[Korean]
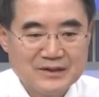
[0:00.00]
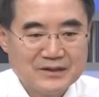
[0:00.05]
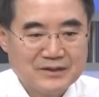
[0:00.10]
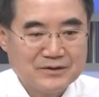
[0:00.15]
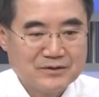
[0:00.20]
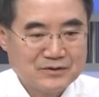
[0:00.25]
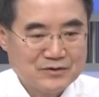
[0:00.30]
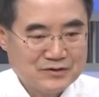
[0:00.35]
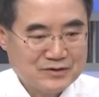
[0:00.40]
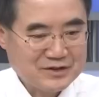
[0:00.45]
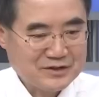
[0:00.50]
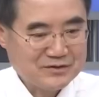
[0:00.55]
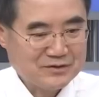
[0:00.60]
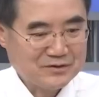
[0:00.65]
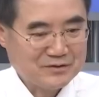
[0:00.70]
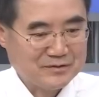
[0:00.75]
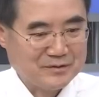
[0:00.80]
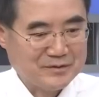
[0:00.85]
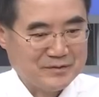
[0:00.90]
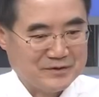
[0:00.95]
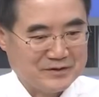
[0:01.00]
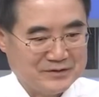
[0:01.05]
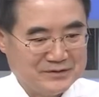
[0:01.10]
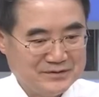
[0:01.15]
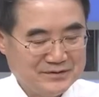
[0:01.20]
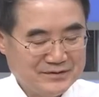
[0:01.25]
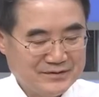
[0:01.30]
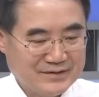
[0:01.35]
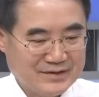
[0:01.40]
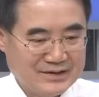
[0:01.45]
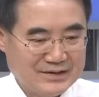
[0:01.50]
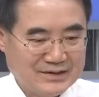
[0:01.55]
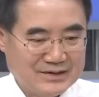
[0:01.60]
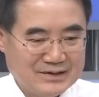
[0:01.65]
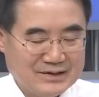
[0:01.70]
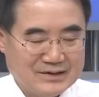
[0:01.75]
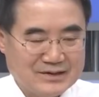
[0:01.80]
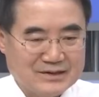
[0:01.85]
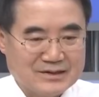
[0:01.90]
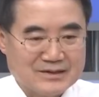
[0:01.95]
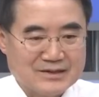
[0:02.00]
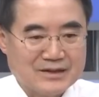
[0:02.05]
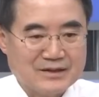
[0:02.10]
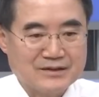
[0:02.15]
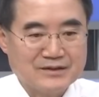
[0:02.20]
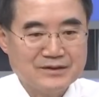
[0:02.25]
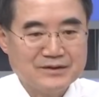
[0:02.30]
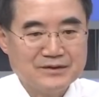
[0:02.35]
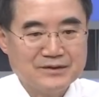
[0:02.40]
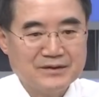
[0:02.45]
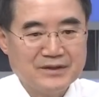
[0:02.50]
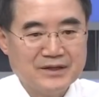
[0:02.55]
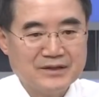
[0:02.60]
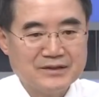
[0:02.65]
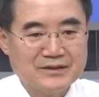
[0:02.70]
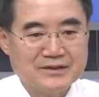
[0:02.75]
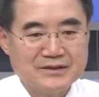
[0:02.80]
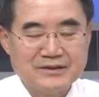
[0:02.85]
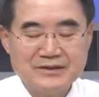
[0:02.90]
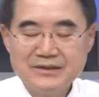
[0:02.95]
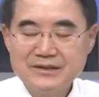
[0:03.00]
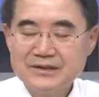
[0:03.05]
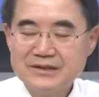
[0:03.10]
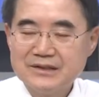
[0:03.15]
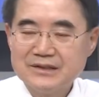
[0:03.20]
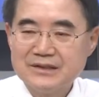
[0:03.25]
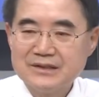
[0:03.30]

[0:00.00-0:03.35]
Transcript: 그리고 추세적으로 보면 어, 작년에 그